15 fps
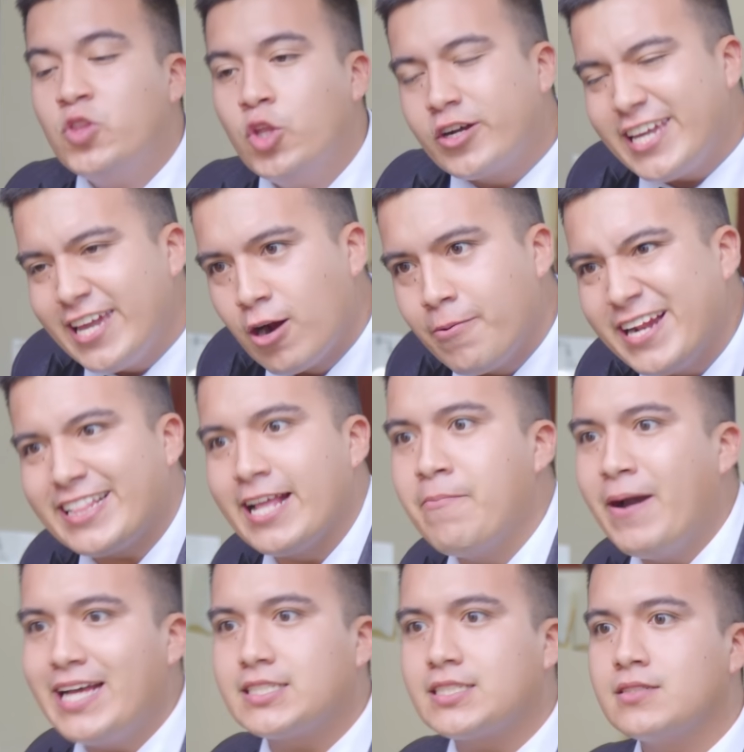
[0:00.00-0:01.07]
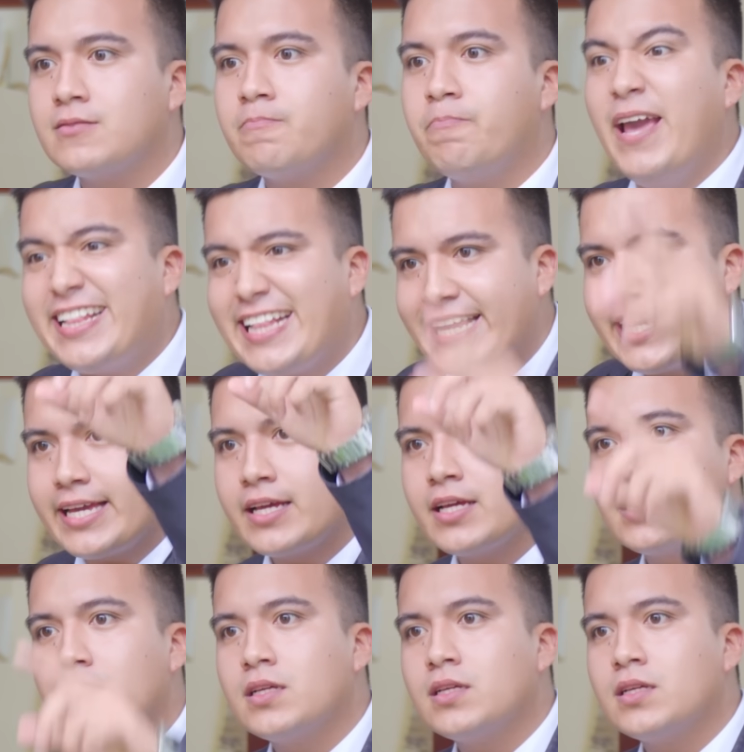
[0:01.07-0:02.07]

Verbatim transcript: No quiero verte más. Vete.